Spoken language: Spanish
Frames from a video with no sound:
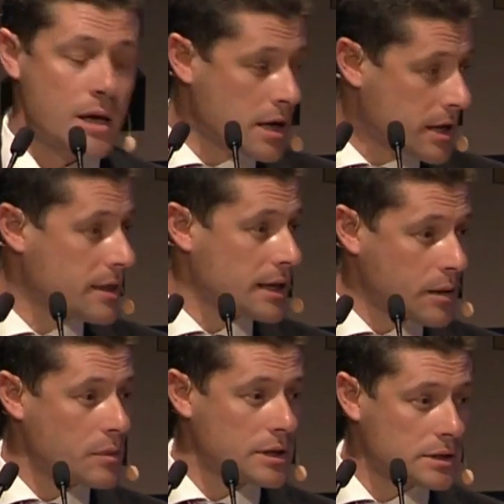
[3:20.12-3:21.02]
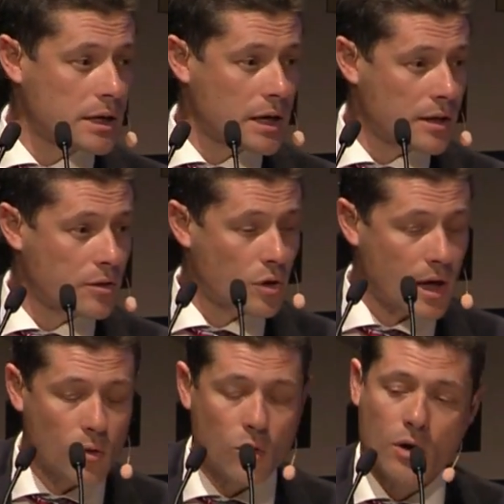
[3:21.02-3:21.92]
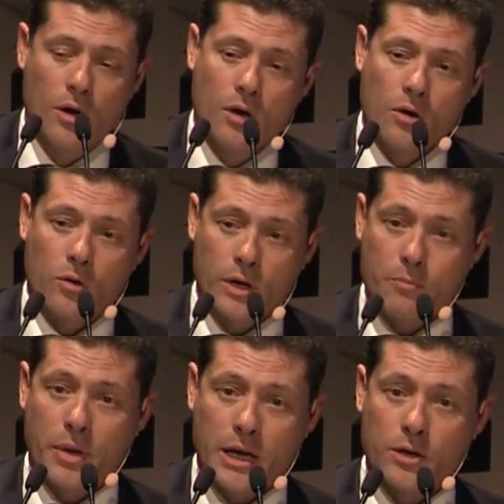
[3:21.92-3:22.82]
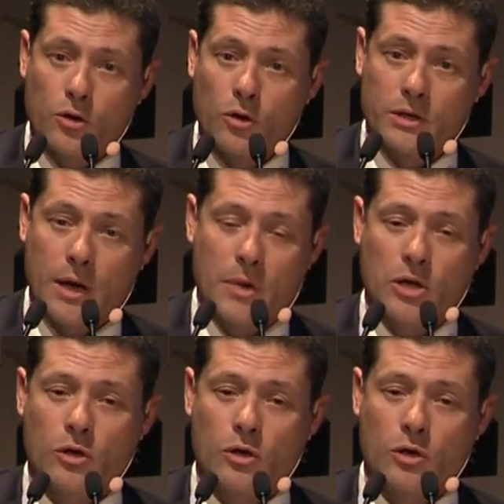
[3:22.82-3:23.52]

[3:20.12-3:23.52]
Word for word: Quizá también esté relacionado con el pequeño tamaño